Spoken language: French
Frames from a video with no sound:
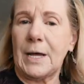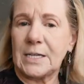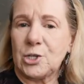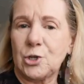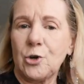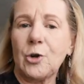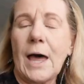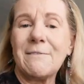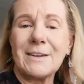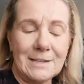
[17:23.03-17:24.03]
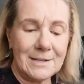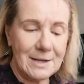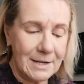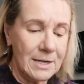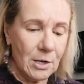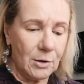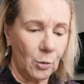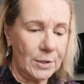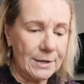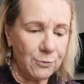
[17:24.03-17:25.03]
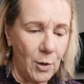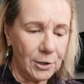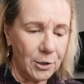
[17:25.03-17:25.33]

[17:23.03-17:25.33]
parce que à 20 ans, on les voit